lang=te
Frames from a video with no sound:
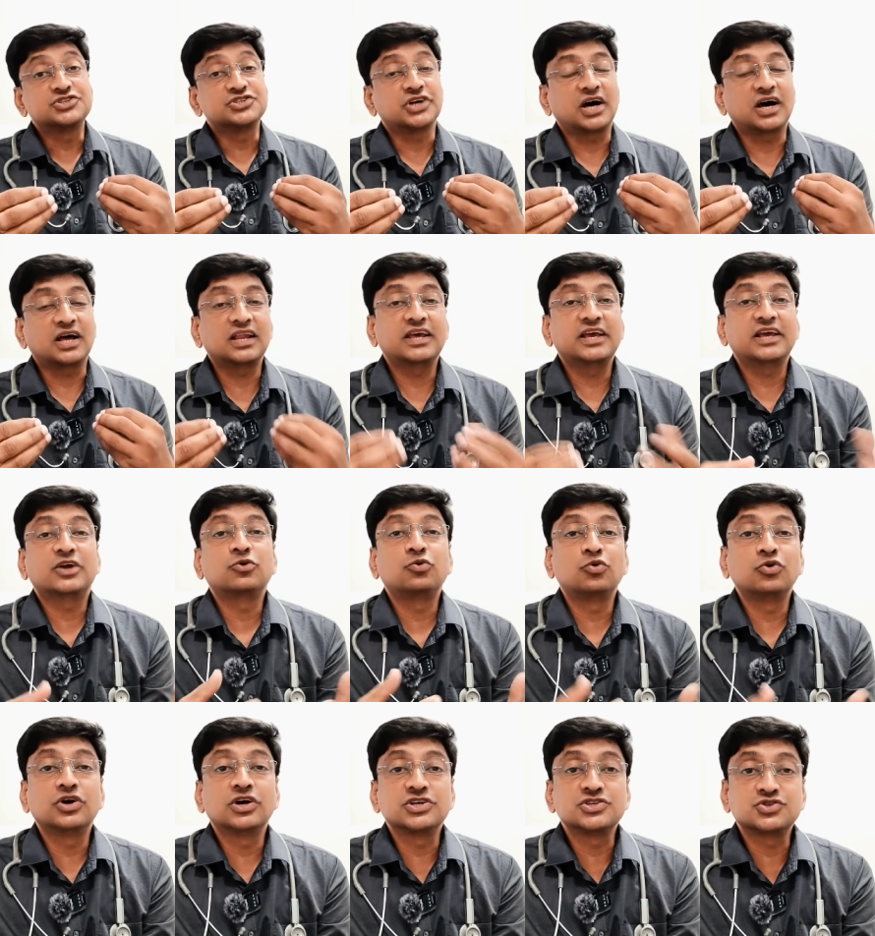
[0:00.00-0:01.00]
చాలా
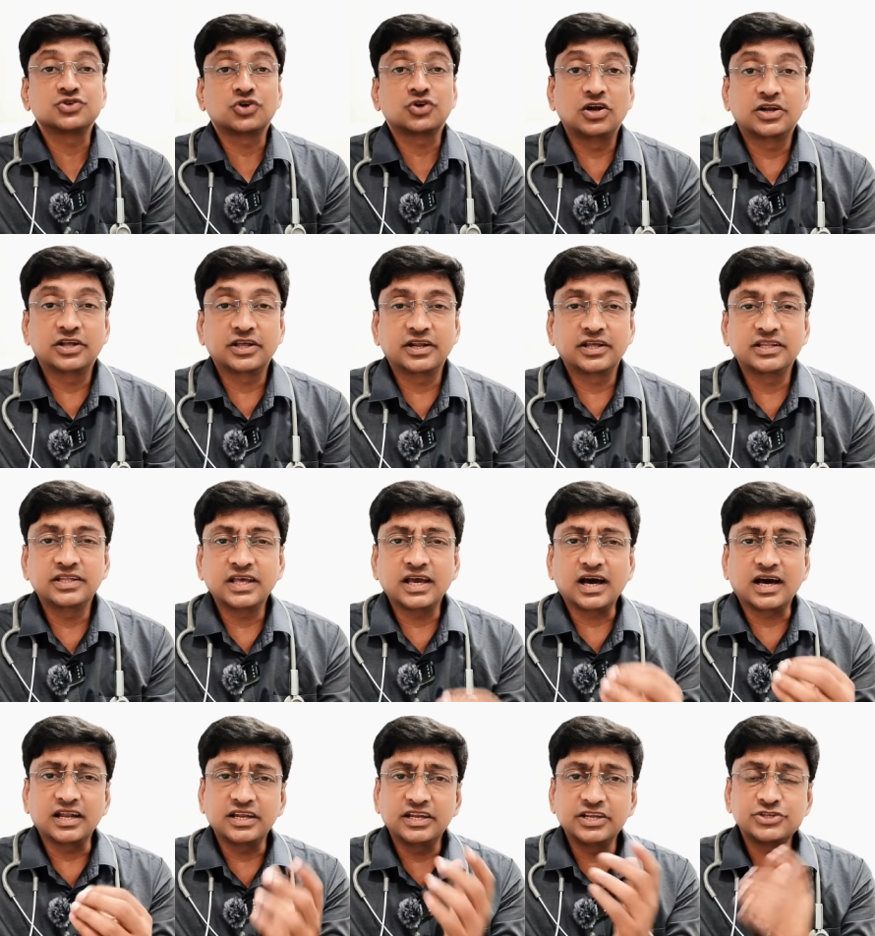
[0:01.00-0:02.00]
ఎక్కువగా సాల్ట్ అనేది
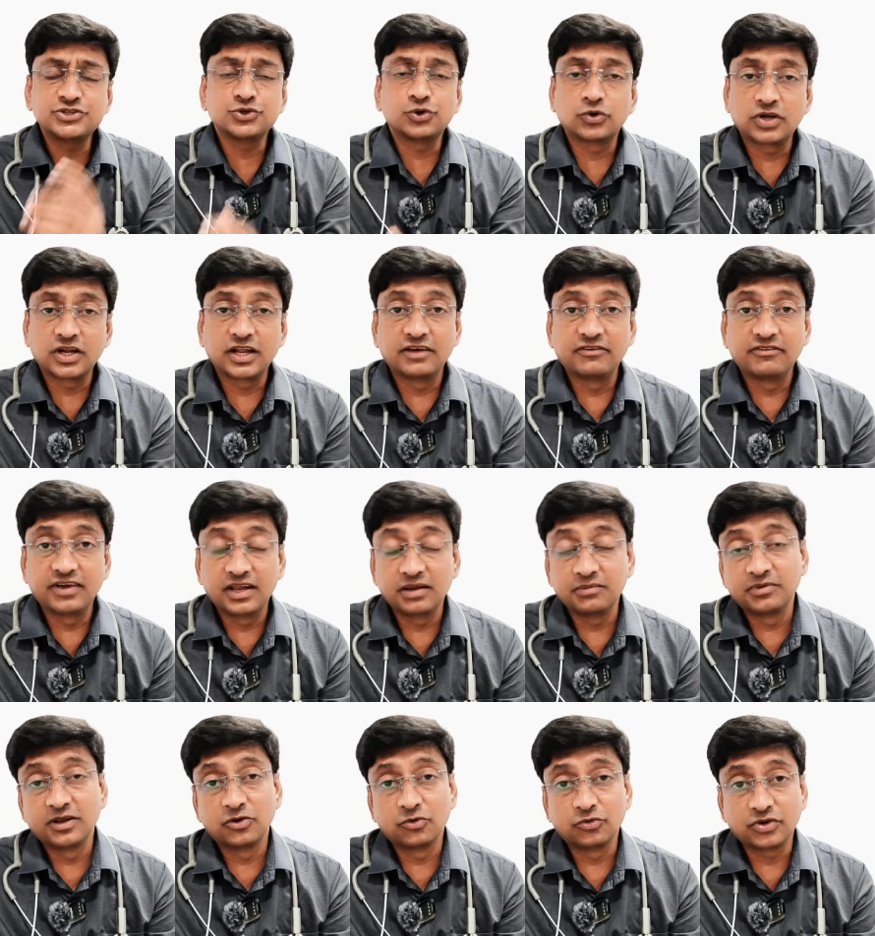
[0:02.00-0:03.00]
అన్ని చోట్ల
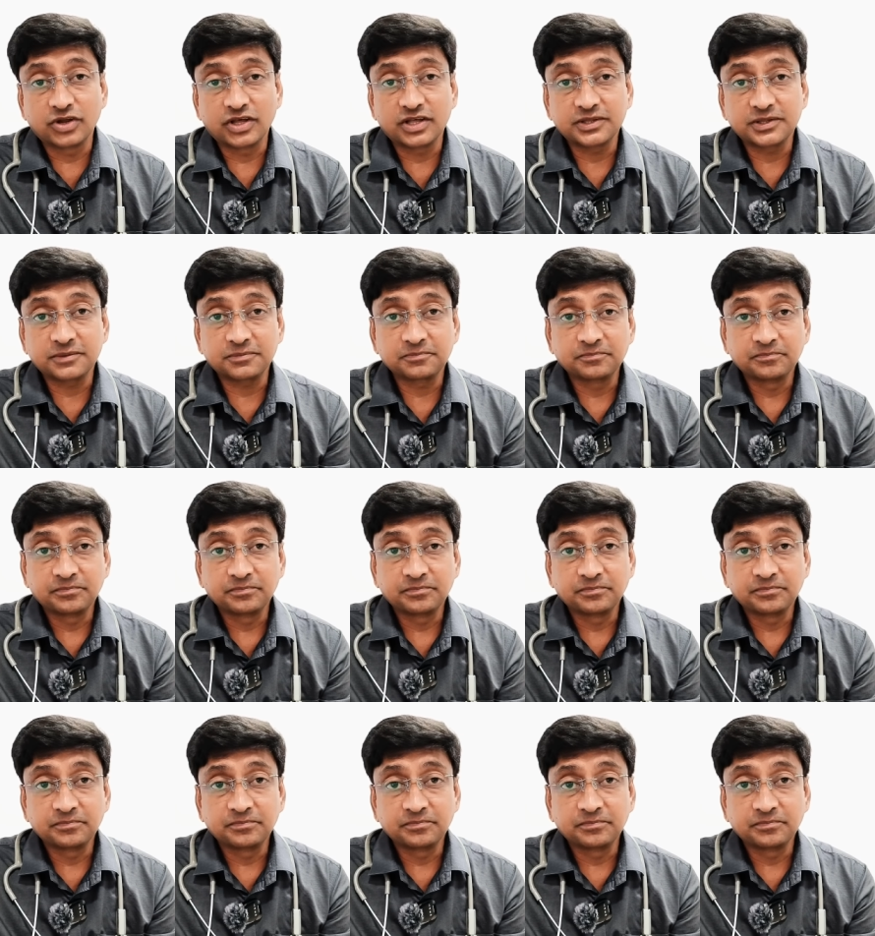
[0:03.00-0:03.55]
అవైలబుల్ ఉన్నది